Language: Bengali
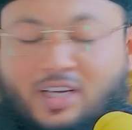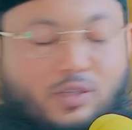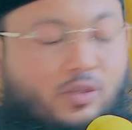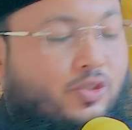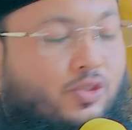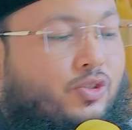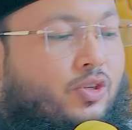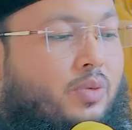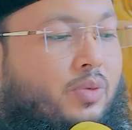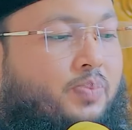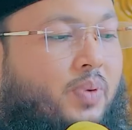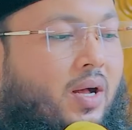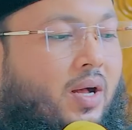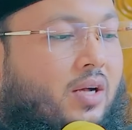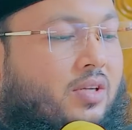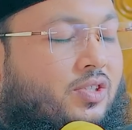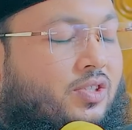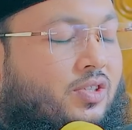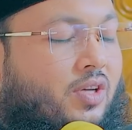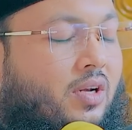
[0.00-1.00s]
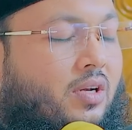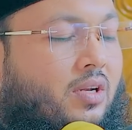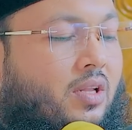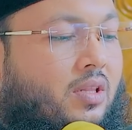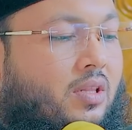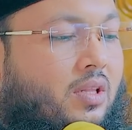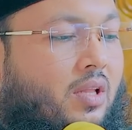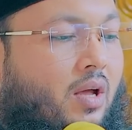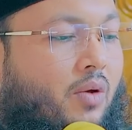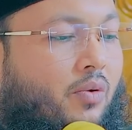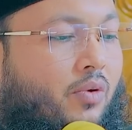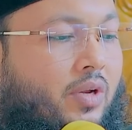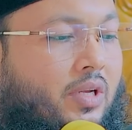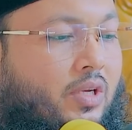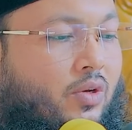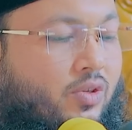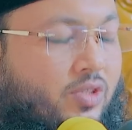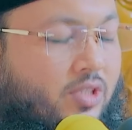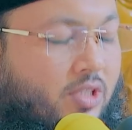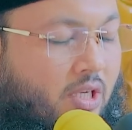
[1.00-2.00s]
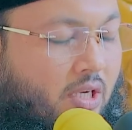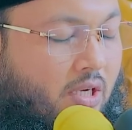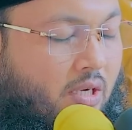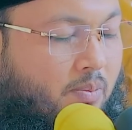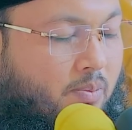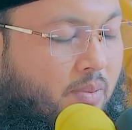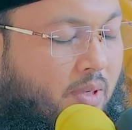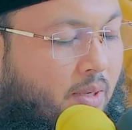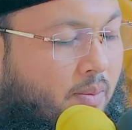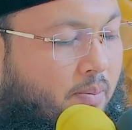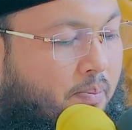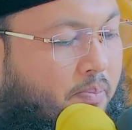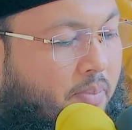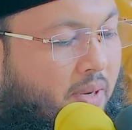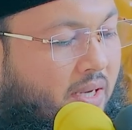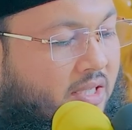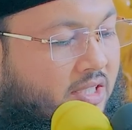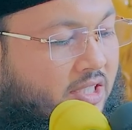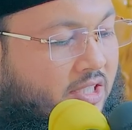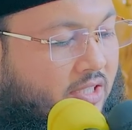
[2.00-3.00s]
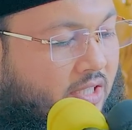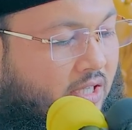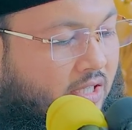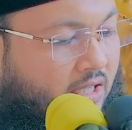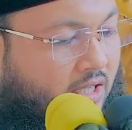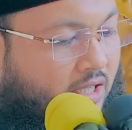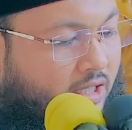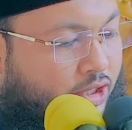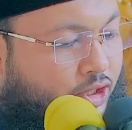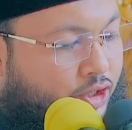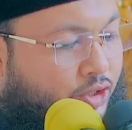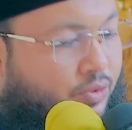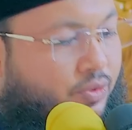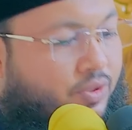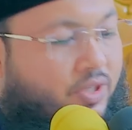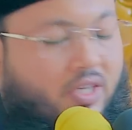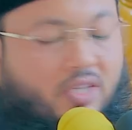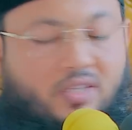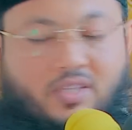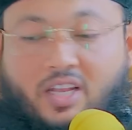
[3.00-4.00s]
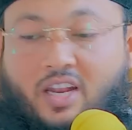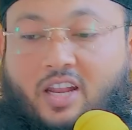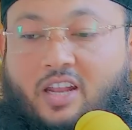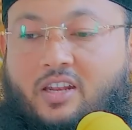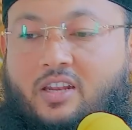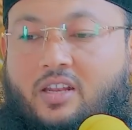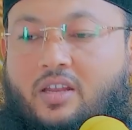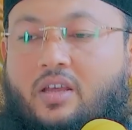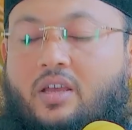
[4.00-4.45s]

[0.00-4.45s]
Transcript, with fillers: রসুল পাক সাল্লাহ আলহিহাল্লাম বালিশটাকে সরিয়ে দিলেন